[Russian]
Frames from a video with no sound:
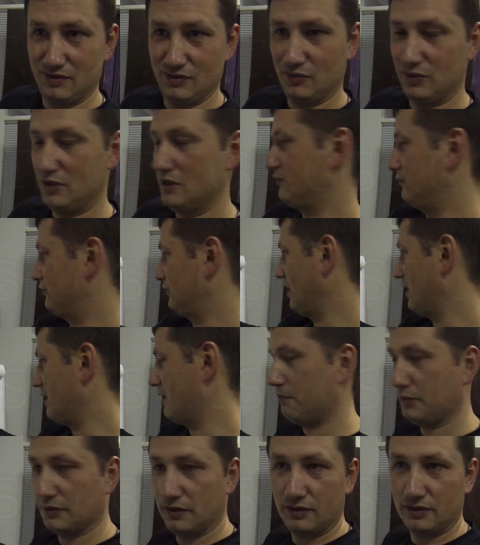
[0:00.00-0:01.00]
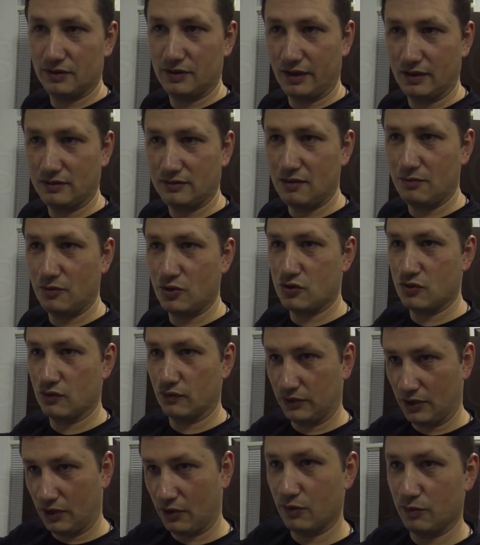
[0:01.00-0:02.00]
Есть вторая половинка рекламы, еще
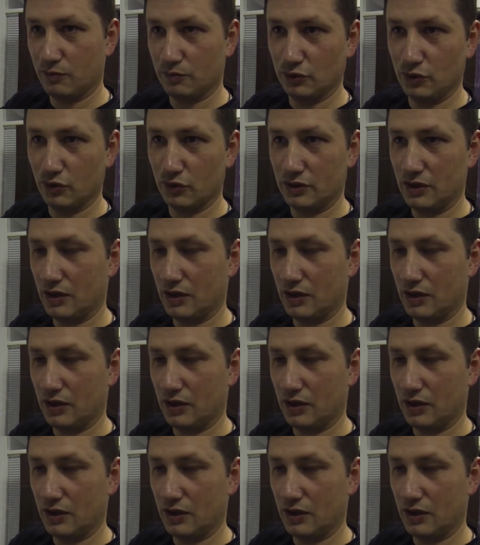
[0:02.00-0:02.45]
второй блок,